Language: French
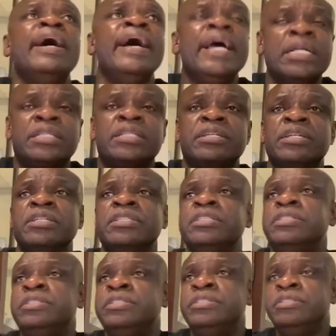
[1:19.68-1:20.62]

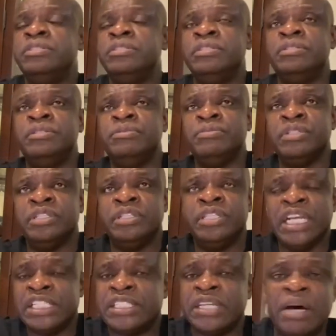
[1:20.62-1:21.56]
être
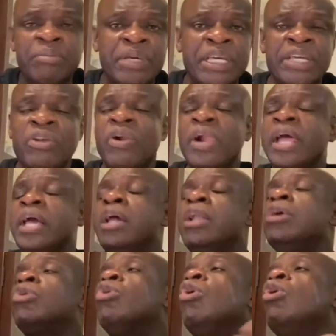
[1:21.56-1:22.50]
des amis
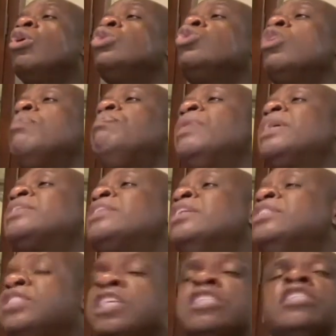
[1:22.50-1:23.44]
et le Congo doit
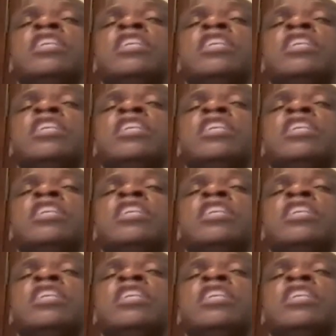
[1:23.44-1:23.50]
partager